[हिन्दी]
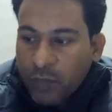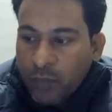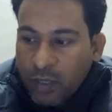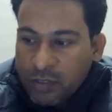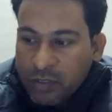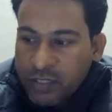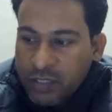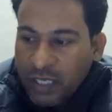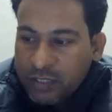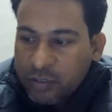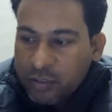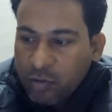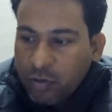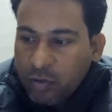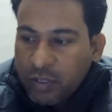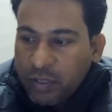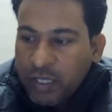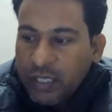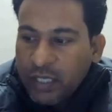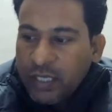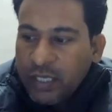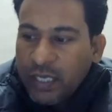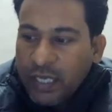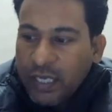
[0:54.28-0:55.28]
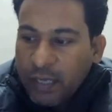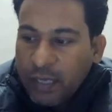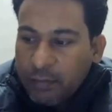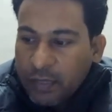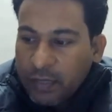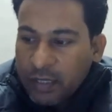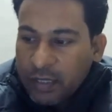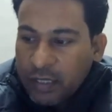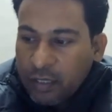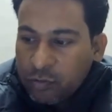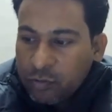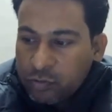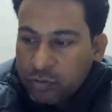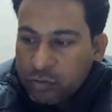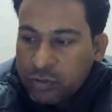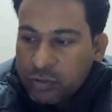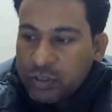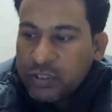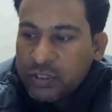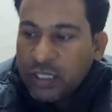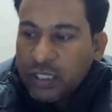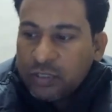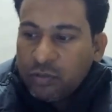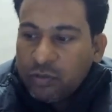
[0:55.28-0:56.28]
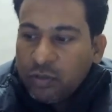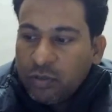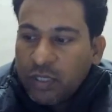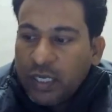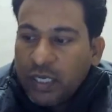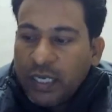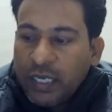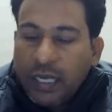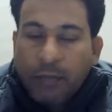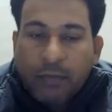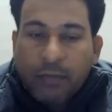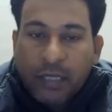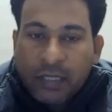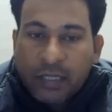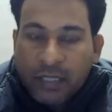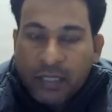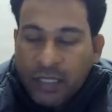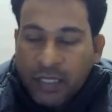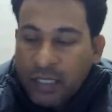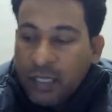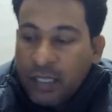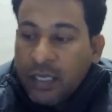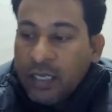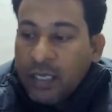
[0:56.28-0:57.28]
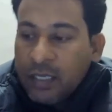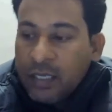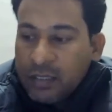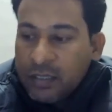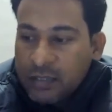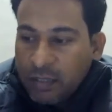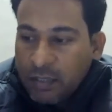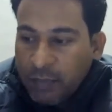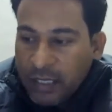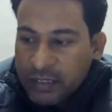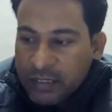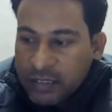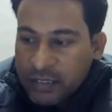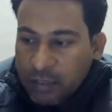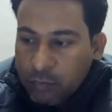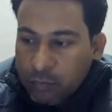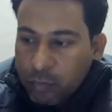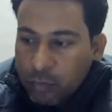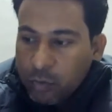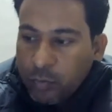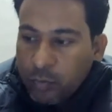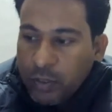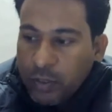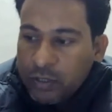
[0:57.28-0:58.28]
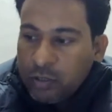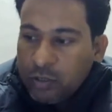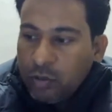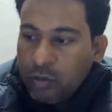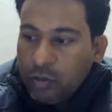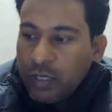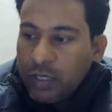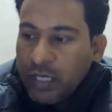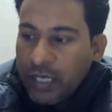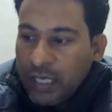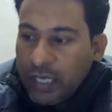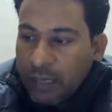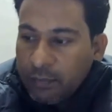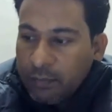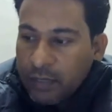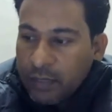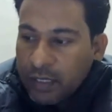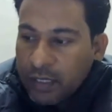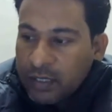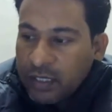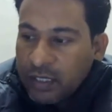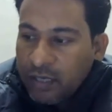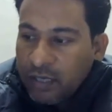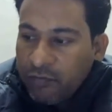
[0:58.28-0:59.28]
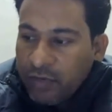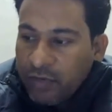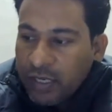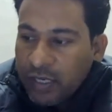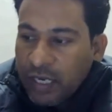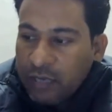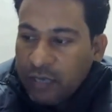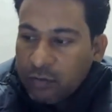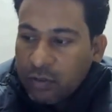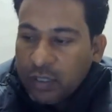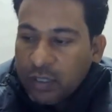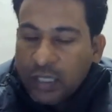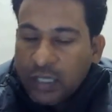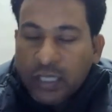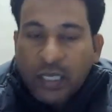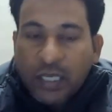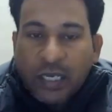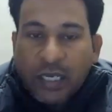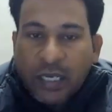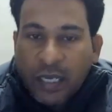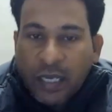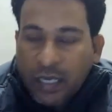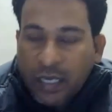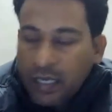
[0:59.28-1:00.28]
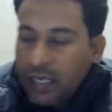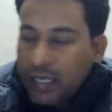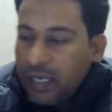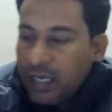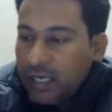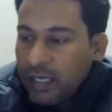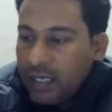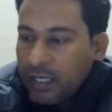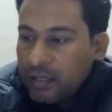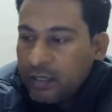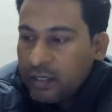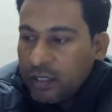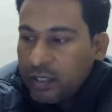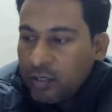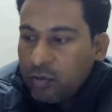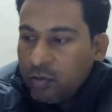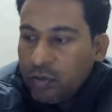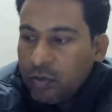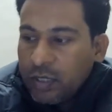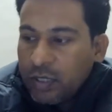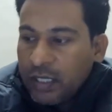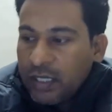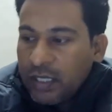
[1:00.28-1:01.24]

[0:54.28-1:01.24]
जातियों के लिए काम करते हैं अनुसूचित जातियों के लिए काम करते हैं समाज के मूक बधिरों के लिए काम करते हैं विकलांगों के लिए कर रहे हैं नेत्रहीनों के